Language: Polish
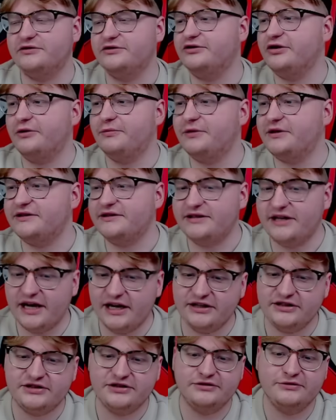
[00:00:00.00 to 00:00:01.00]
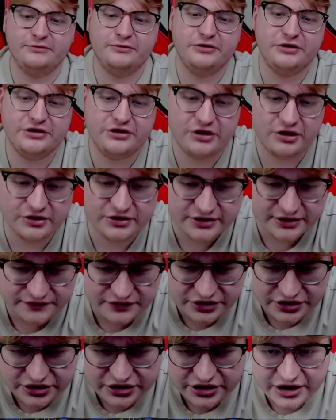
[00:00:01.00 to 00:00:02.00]
dobre zdjęcie, no moi drodzy,
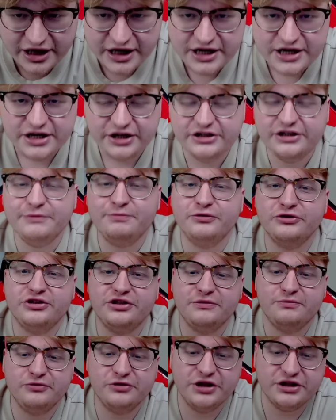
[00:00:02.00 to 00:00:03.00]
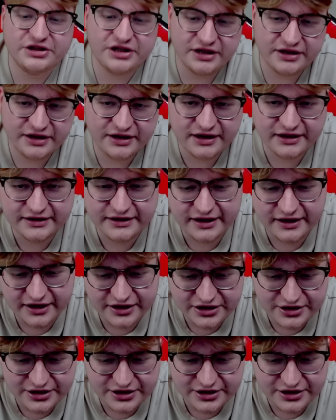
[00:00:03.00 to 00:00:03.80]
widzicie, nie potrzebuję żadnych antenek,